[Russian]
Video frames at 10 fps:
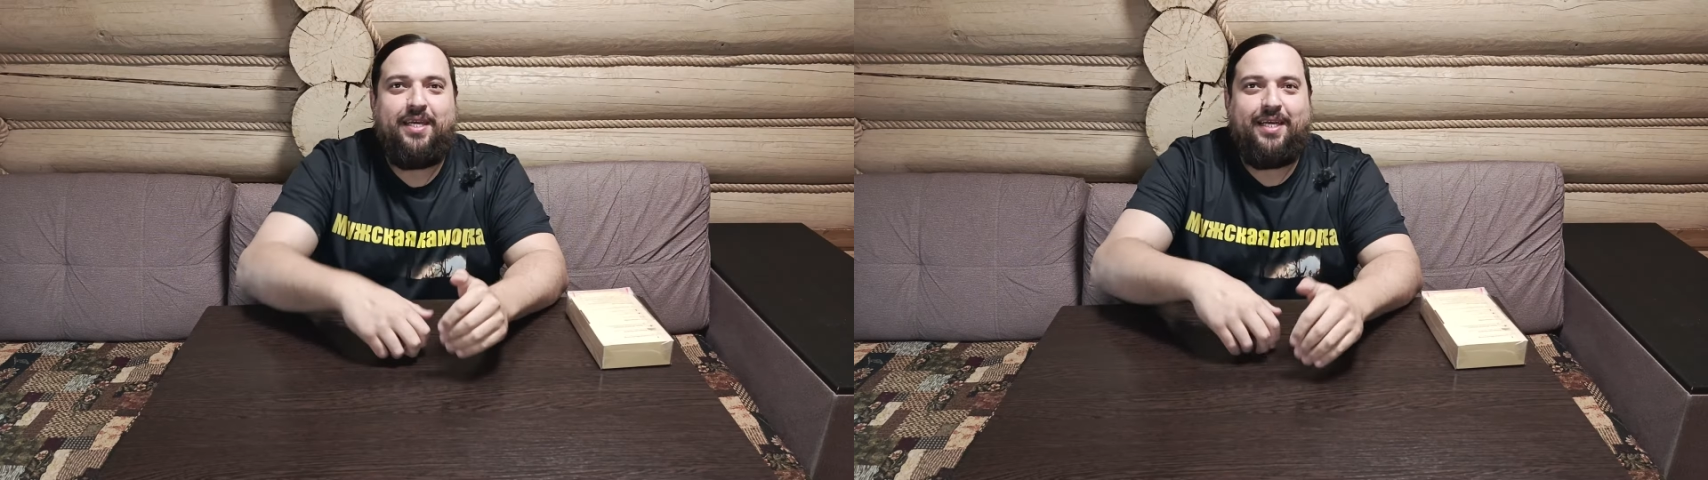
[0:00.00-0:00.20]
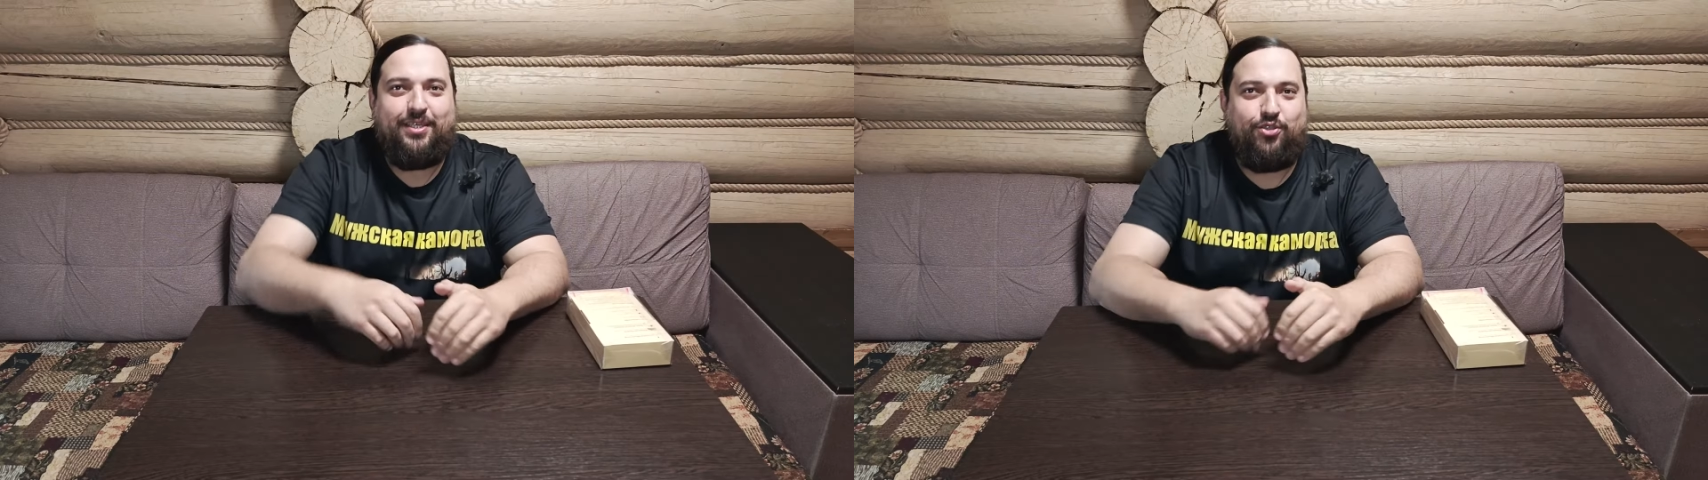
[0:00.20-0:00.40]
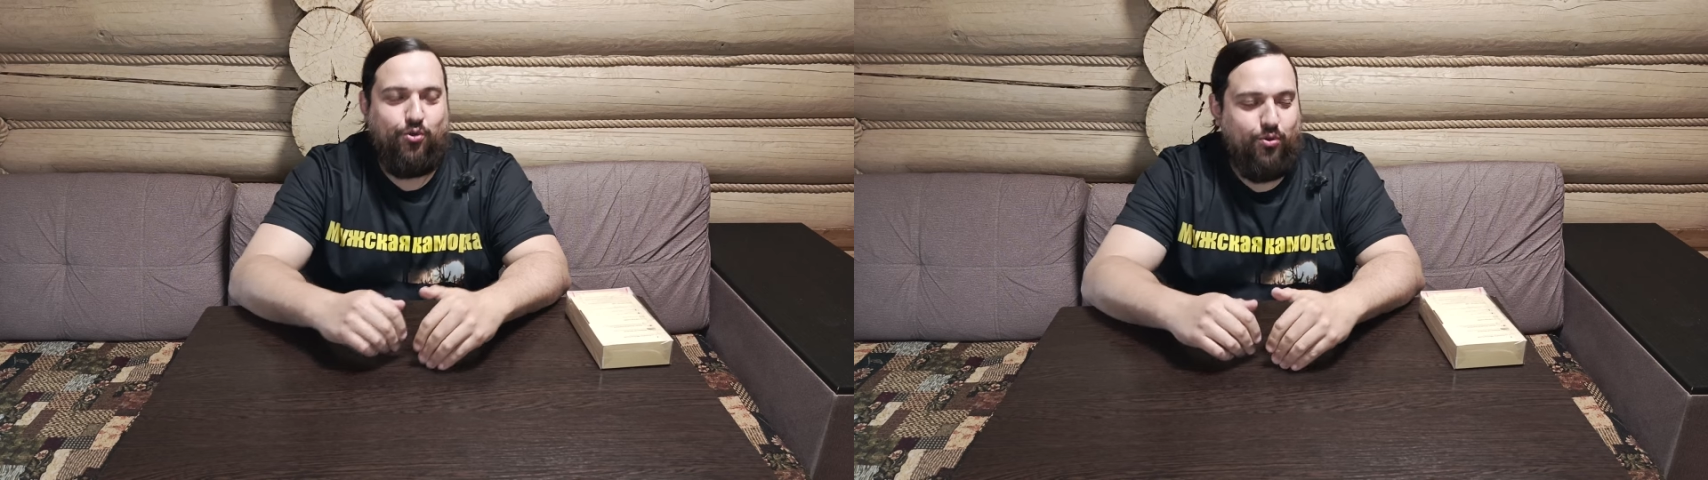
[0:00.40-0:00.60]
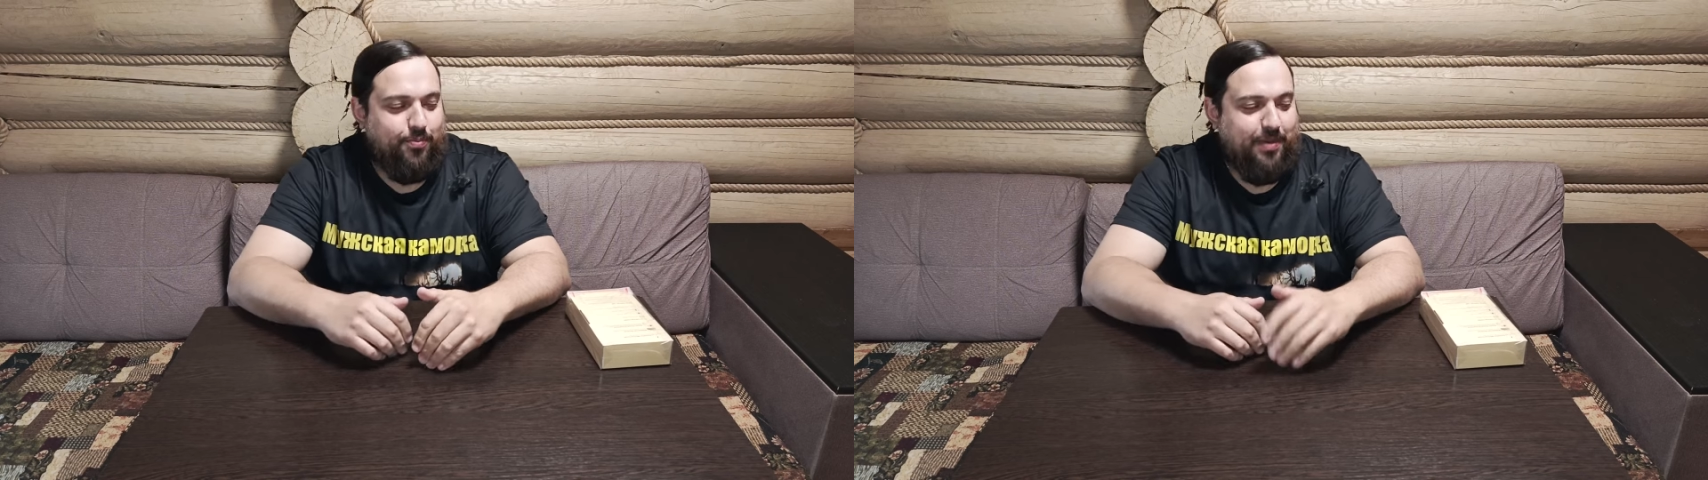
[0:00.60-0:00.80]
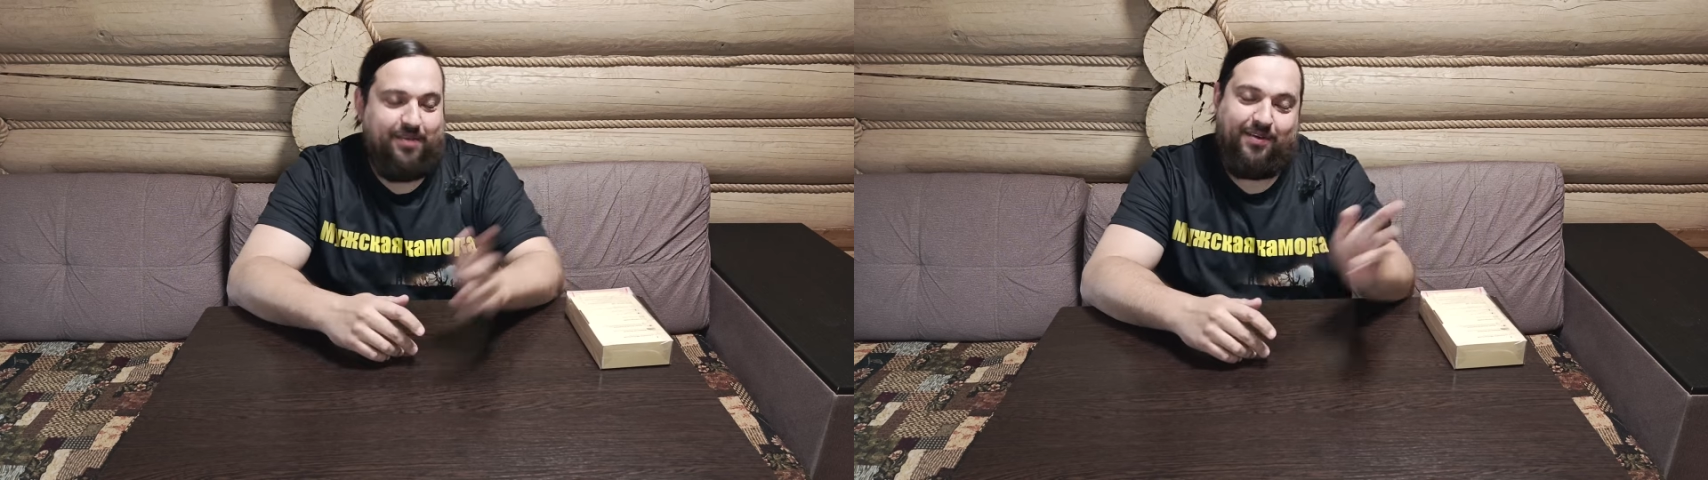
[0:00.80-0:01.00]
хочу
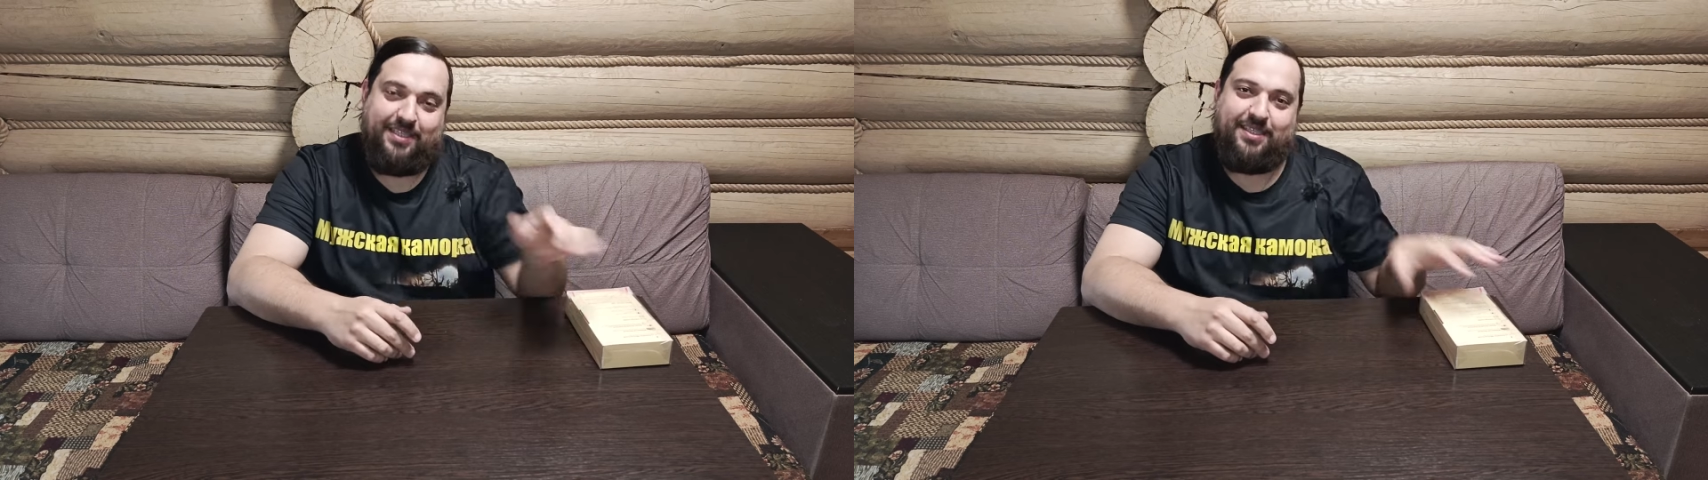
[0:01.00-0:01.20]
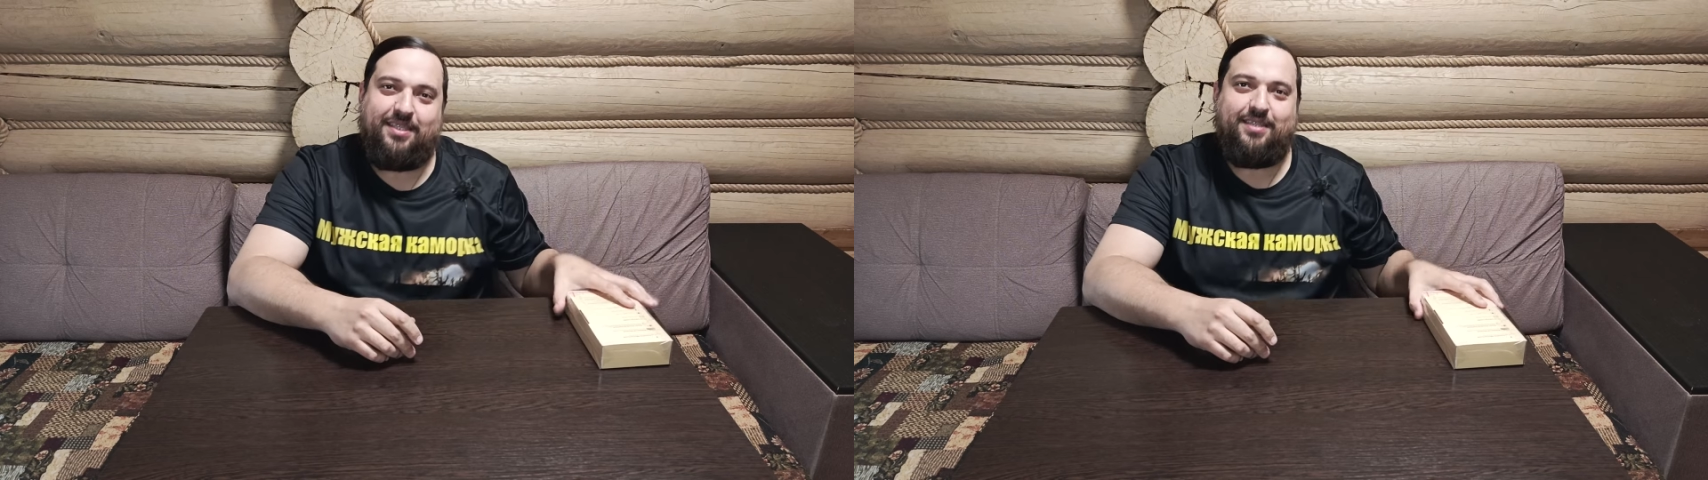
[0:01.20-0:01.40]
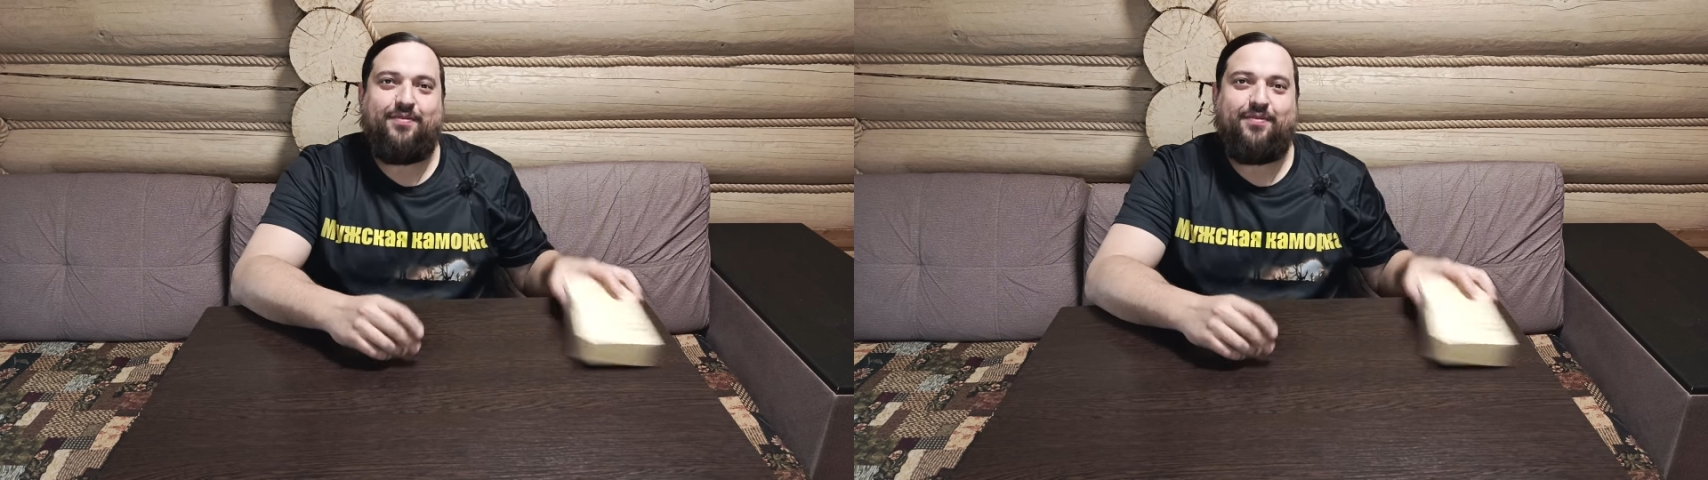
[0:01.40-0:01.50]
похвастаться